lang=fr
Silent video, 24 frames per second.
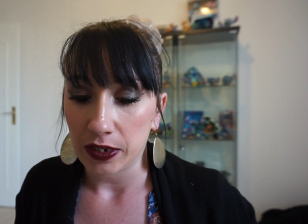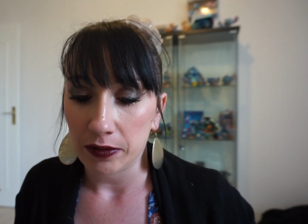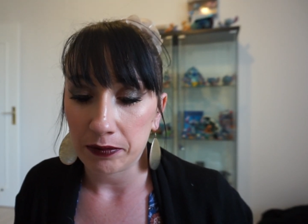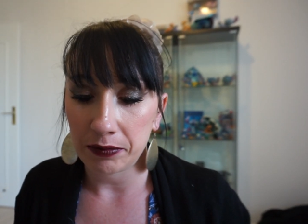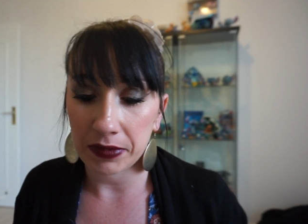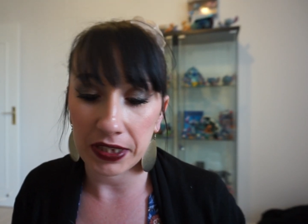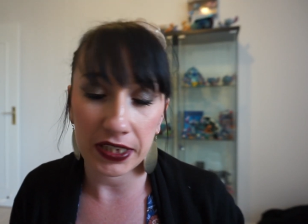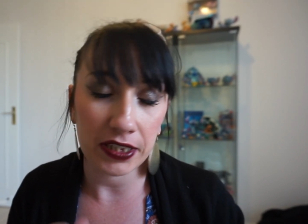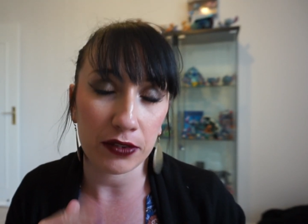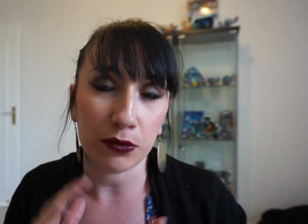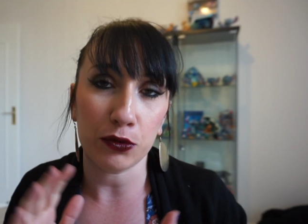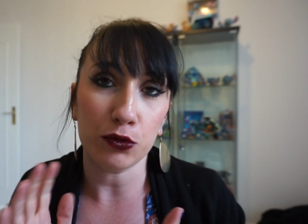
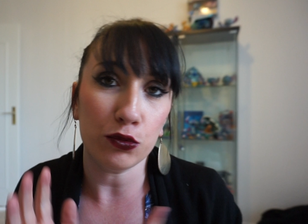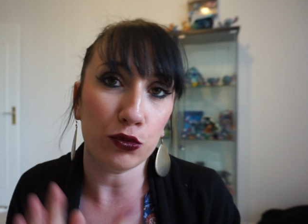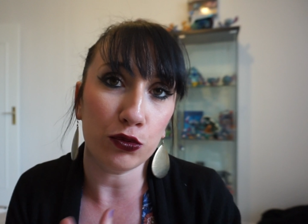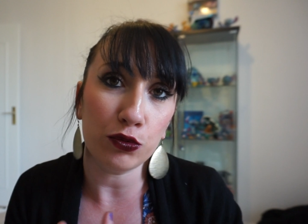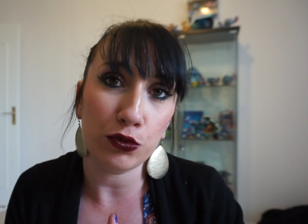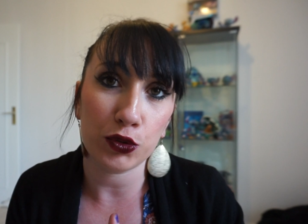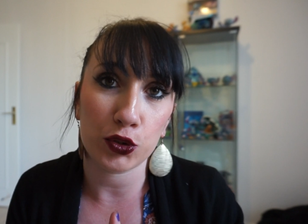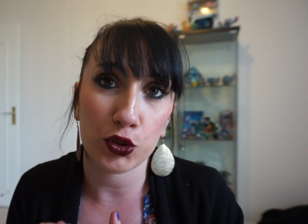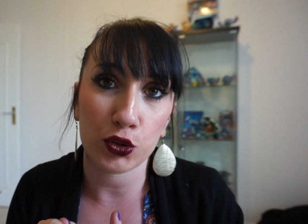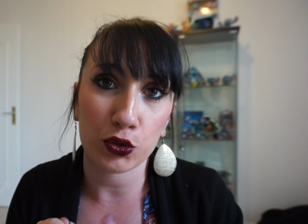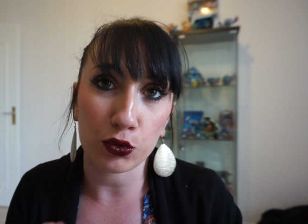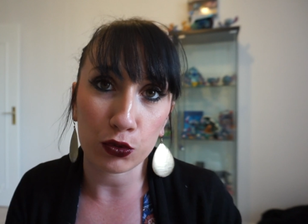mais
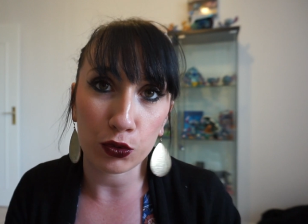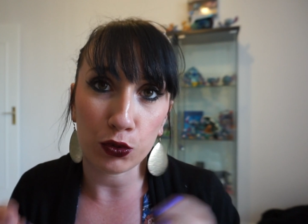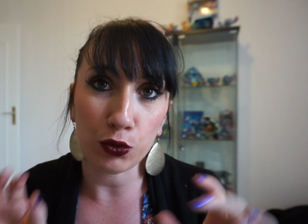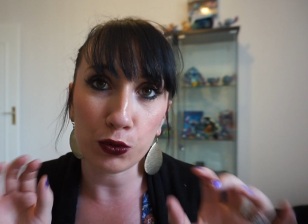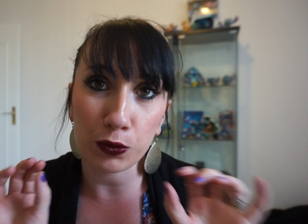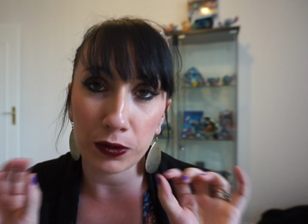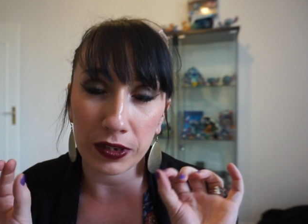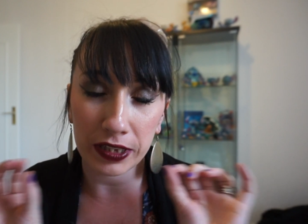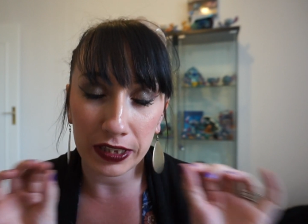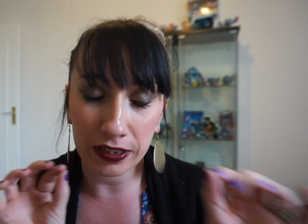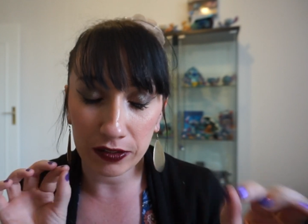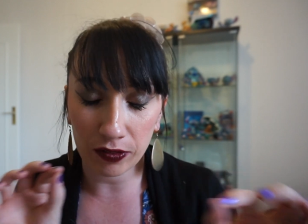euh, je
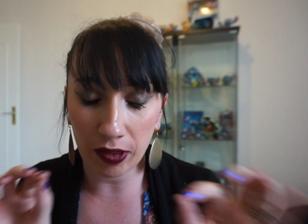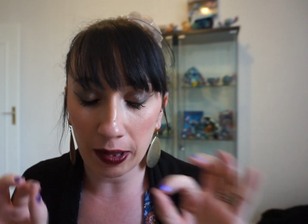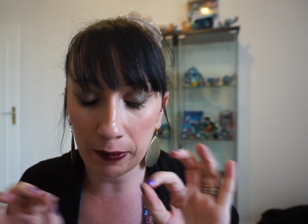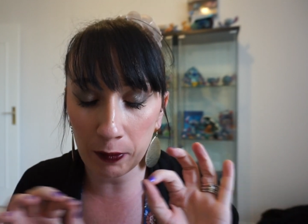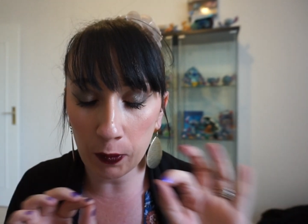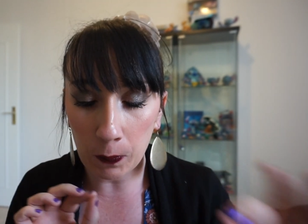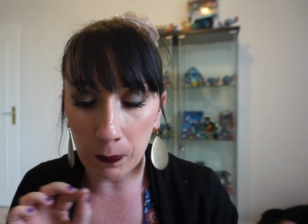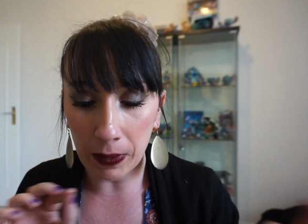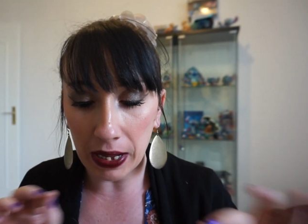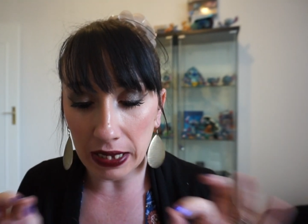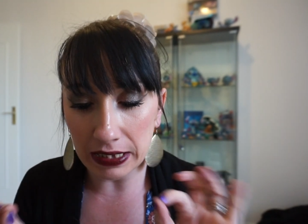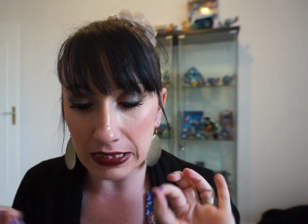l'utilise
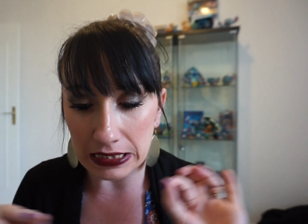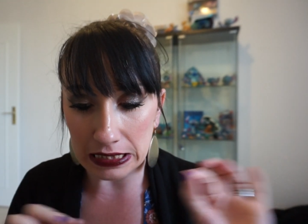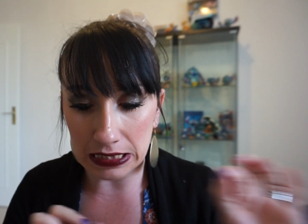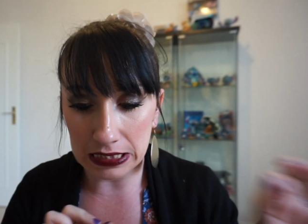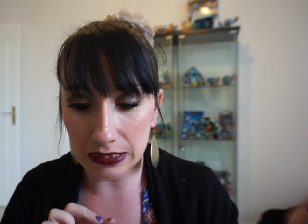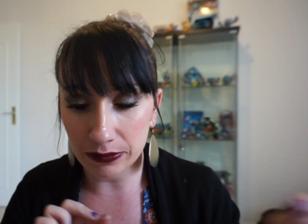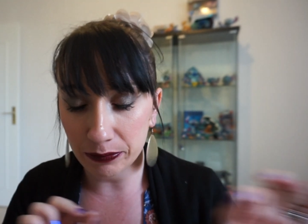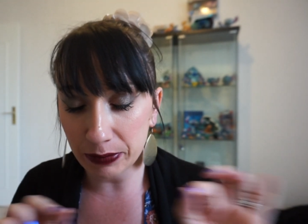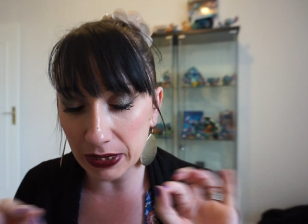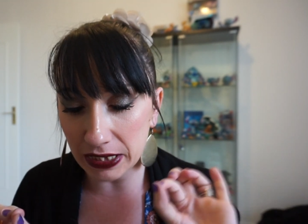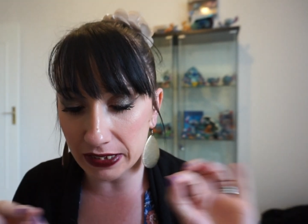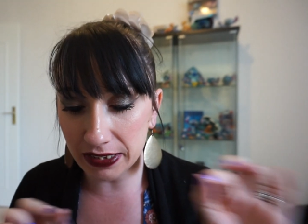vraiment
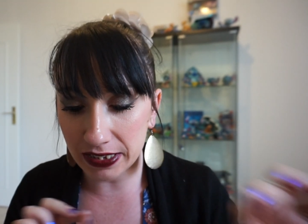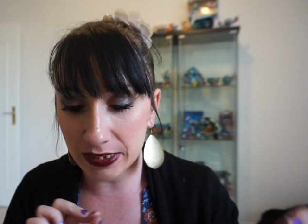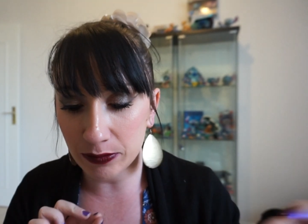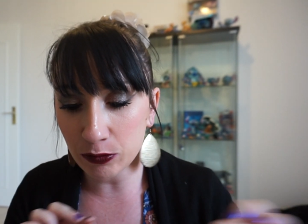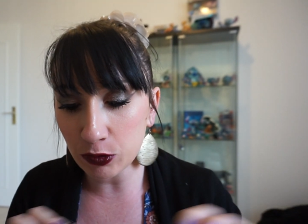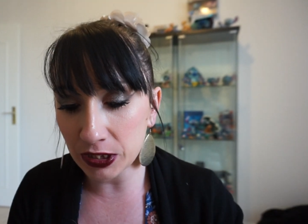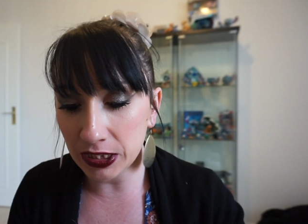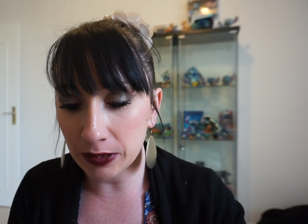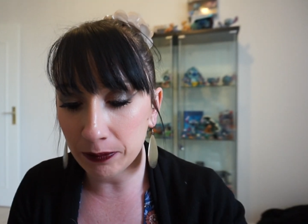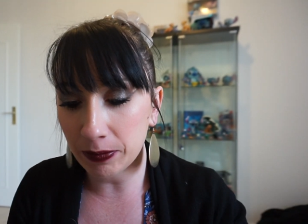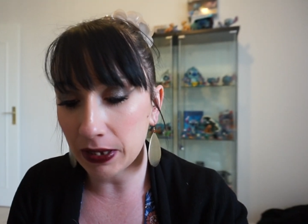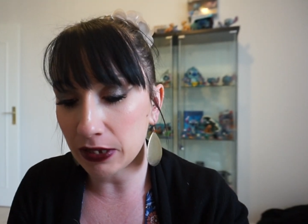par
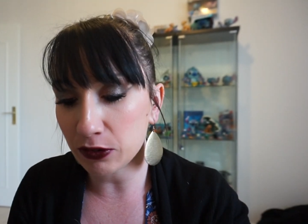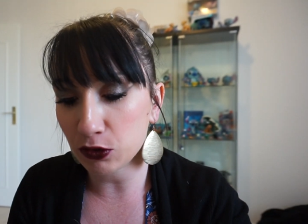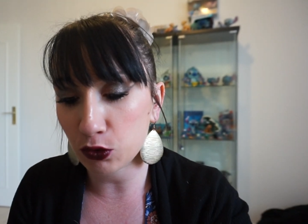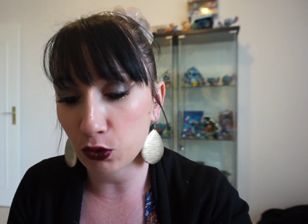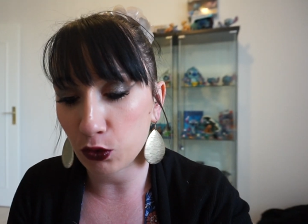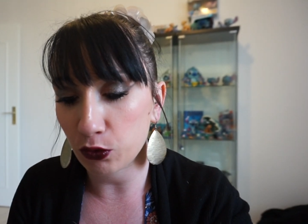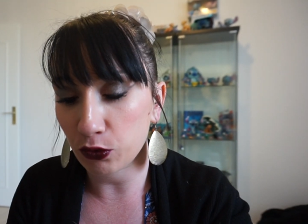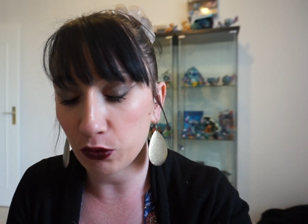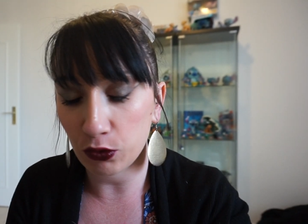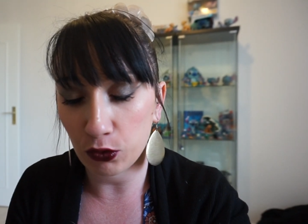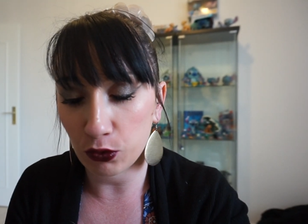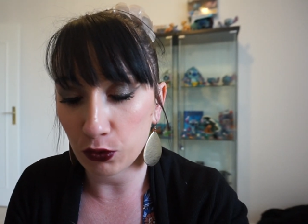simonie parce
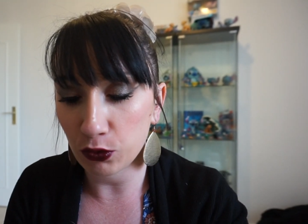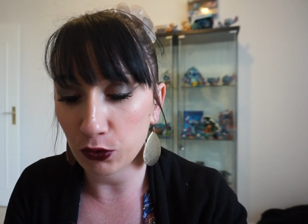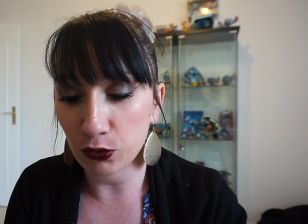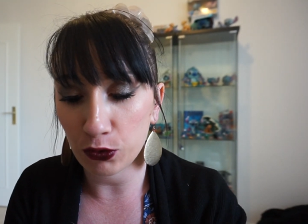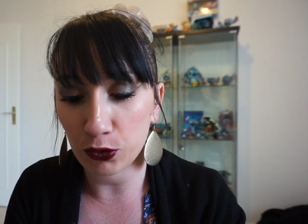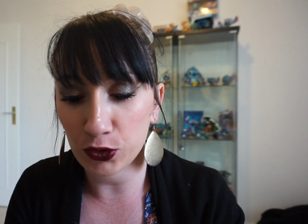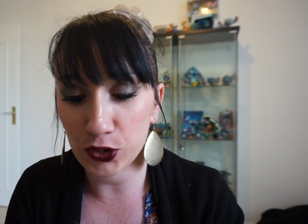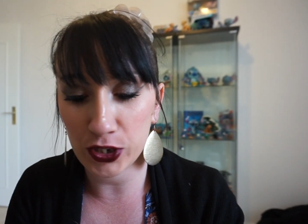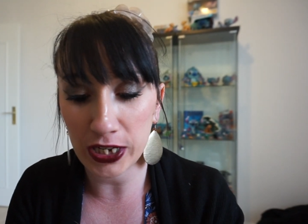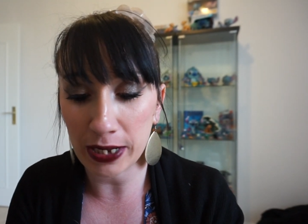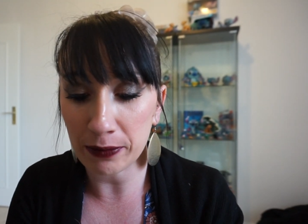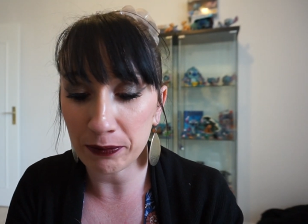que
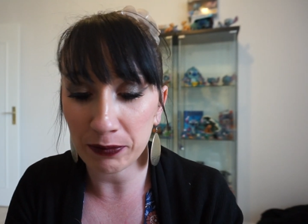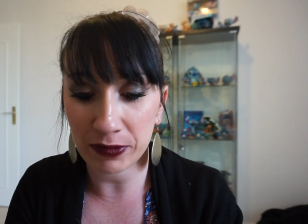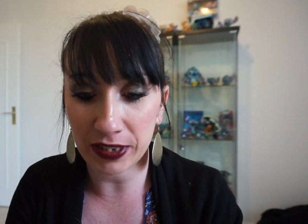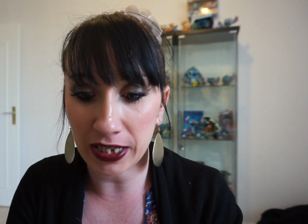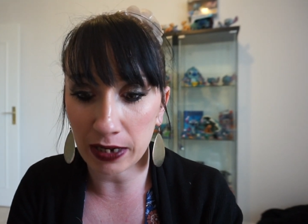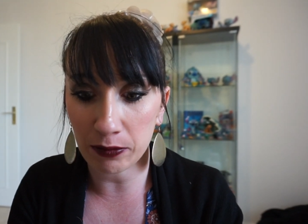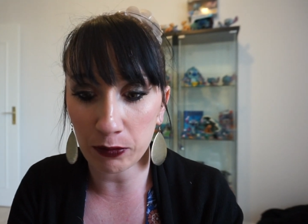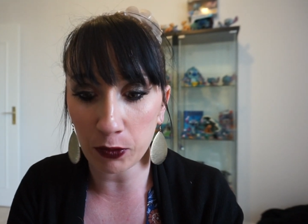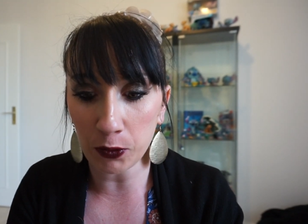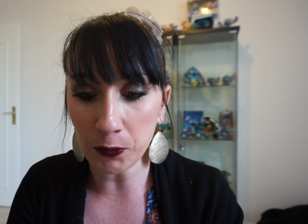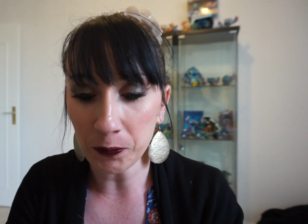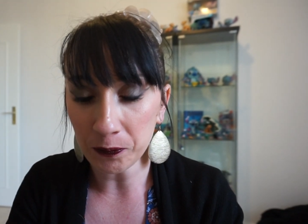je l'aime
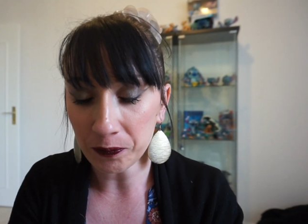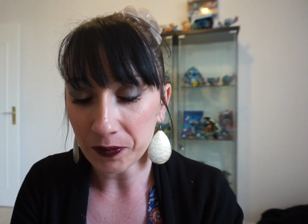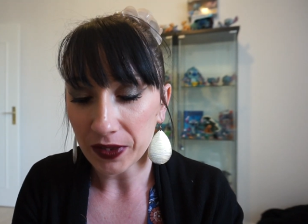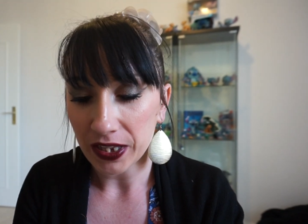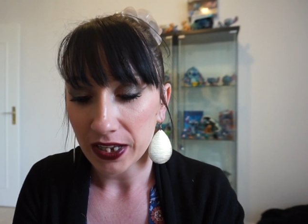tellement,